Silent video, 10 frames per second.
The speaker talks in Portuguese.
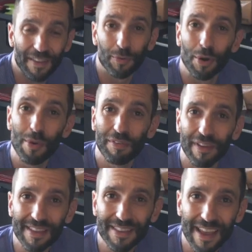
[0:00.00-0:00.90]
né, eu não
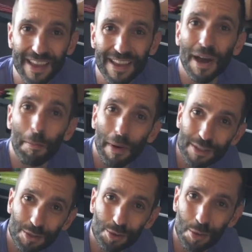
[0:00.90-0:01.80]
inventei, mas
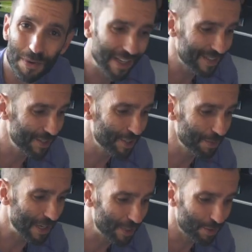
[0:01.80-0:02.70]
eu descobri
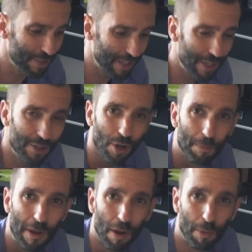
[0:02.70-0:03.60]
recentemente, é o seguinte, ó,
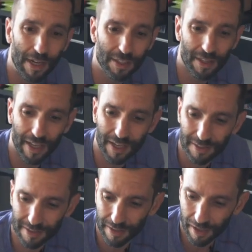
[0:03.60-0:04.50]
pega uma bolinha de
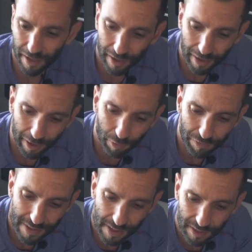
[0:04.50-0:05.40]
tênis, eu
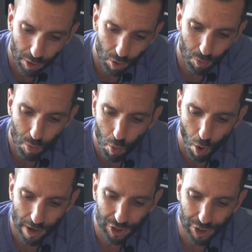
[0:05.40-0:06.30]
fiz aqui ó, um
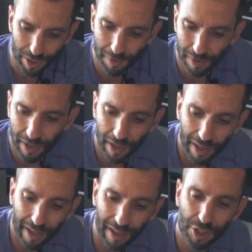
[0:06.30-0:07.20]
corte
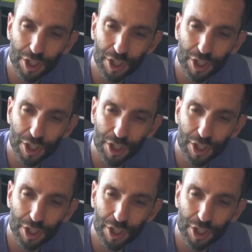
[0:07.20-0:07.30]
em